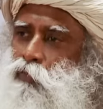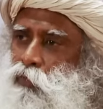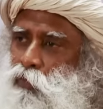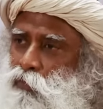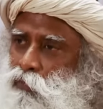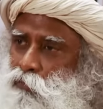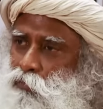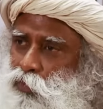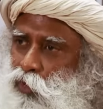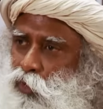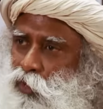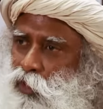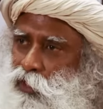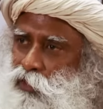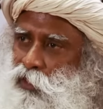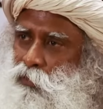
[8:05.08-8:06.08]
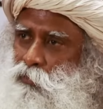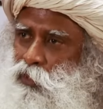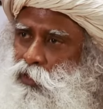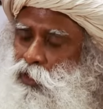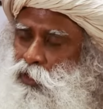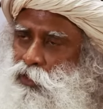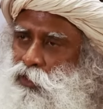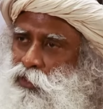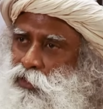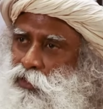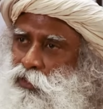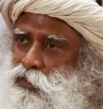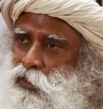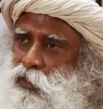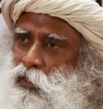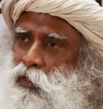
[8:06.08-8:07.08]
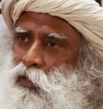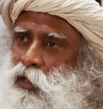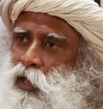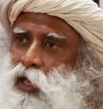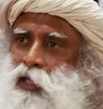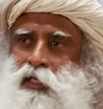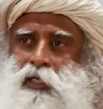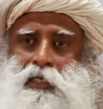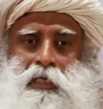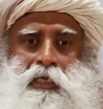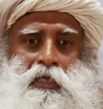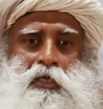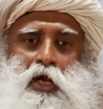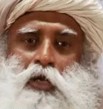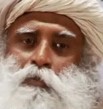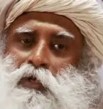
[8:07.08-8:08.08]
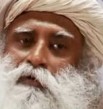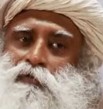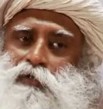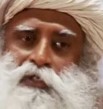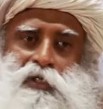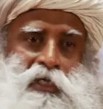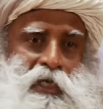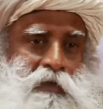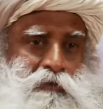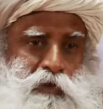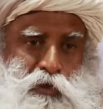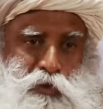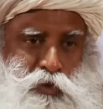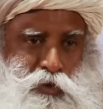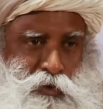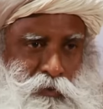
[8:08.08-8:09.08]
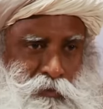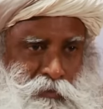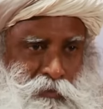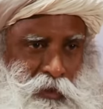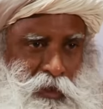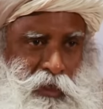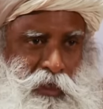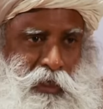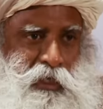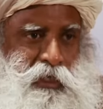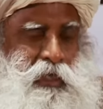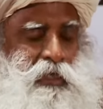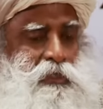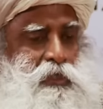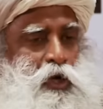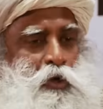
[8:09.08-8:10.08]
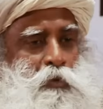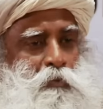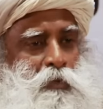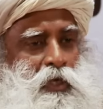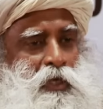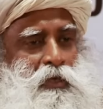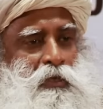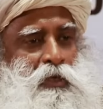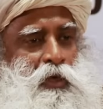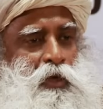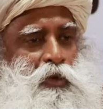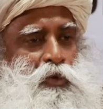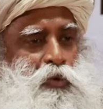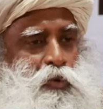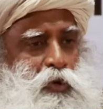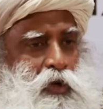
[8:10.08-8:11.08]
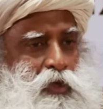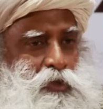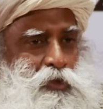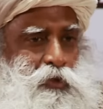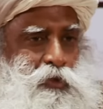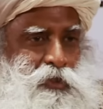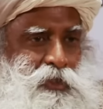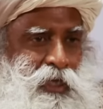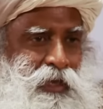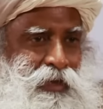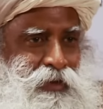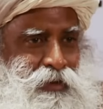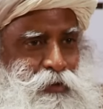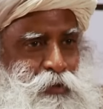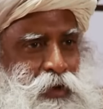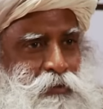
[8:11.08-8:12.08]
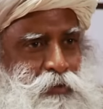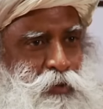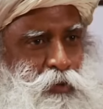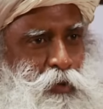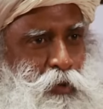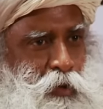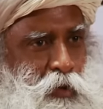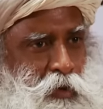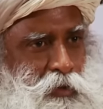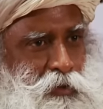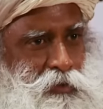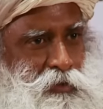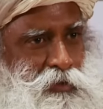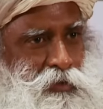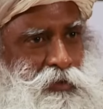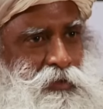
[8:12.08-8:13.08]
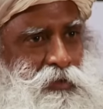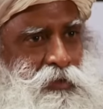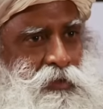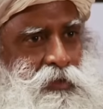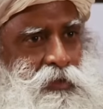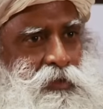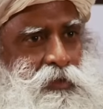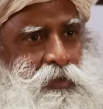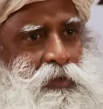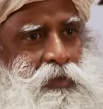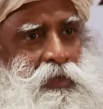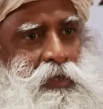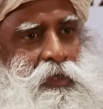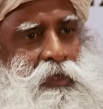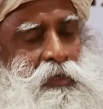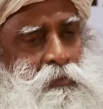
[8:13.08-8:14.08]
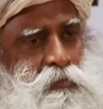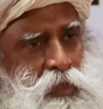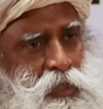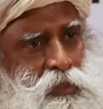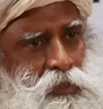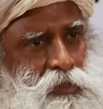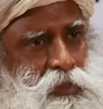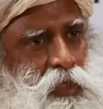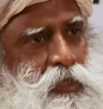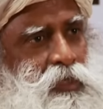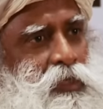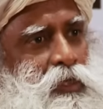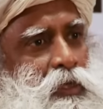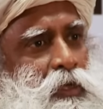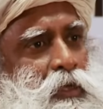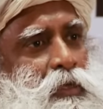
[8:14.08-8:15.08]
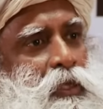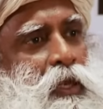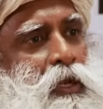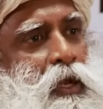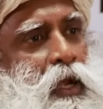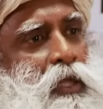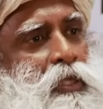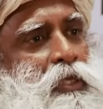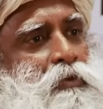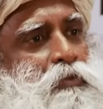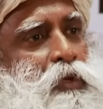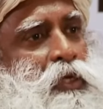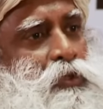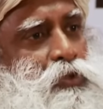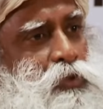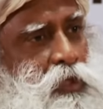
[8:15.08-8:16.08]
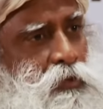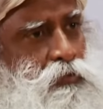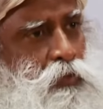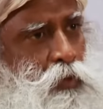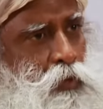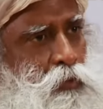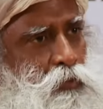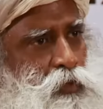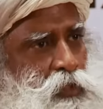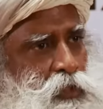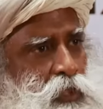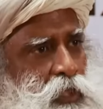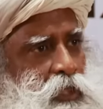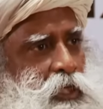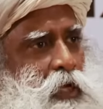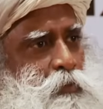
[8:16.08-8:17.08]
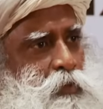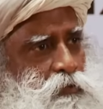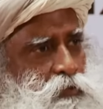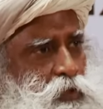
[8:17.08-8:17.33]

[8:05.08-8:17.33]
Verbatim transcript: pode evoluir além de suas limitações. E não precisa ser uma evolução física. Não quer dizer que você perdeu sua cauda, e tem que crescer chifres. Significa que existem outras maneiras de evoluir que não precisam ser